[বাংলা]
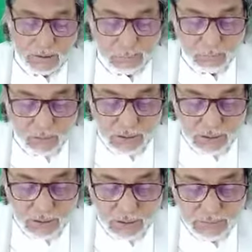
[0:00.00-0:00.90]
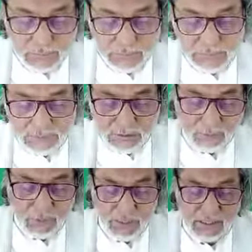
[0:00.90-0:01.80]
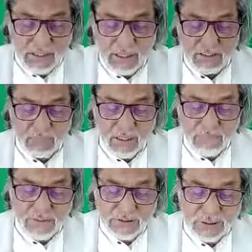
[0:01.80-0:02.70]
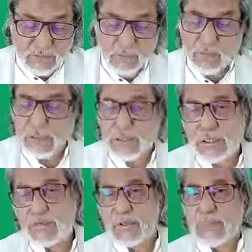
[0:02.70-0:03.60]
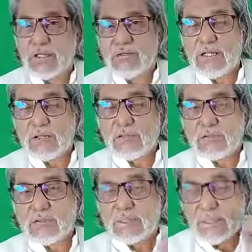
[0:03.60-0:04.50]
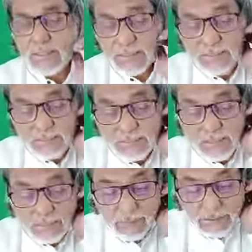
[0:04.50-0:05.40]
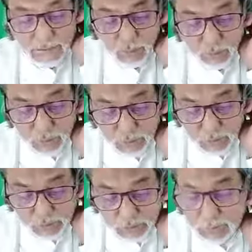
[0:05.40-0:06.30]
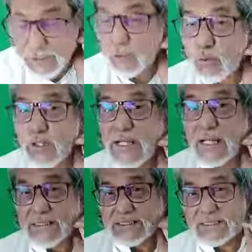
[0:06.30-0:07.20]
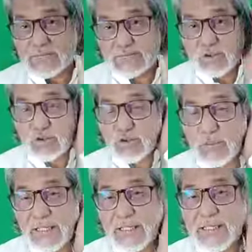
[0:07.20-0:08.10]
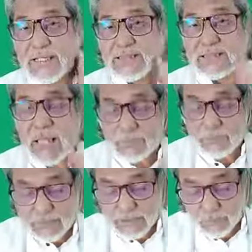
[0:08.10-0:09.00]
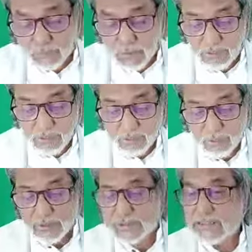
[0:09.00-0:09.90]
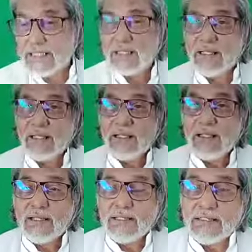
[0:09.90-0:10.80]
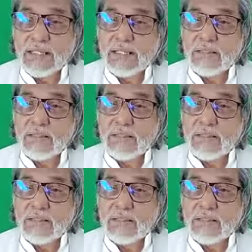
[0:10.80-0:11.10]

আলহামদুলিল্লাহ সাব্বাহ মাহফিস সামাওয়াতি মাহফিল আর্থ তাহলে আমরা কি বলবো তসবি করি আছে তর্জমায় লেখা আছে তা আমরা কি বলবো আমরা বলতে চাই যে